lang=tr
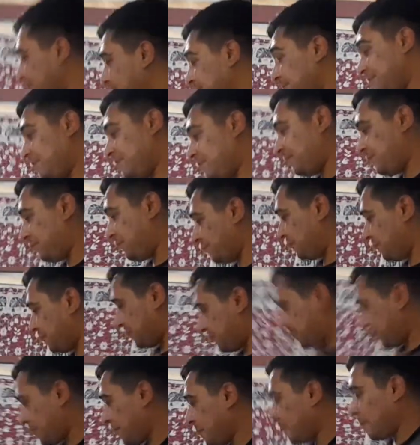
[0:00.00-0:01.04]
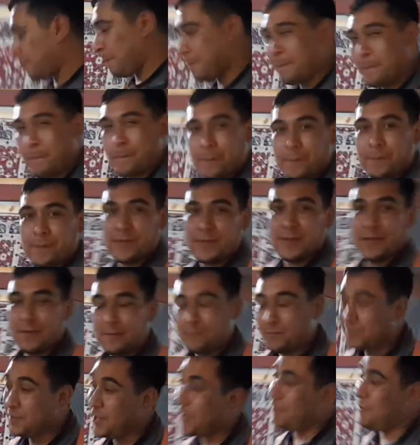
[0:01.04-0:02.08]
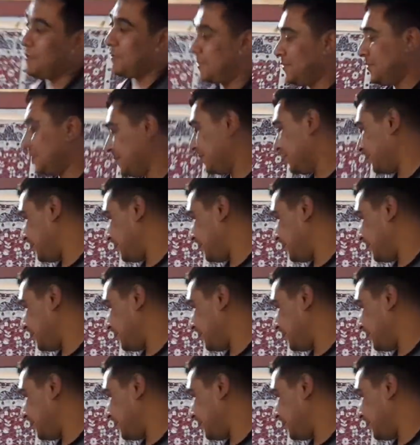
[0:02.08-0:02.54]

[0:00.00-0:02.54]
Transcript: Aynen öyle. Bu hobi bir başka ya. Her şeyi Aynen. her yerde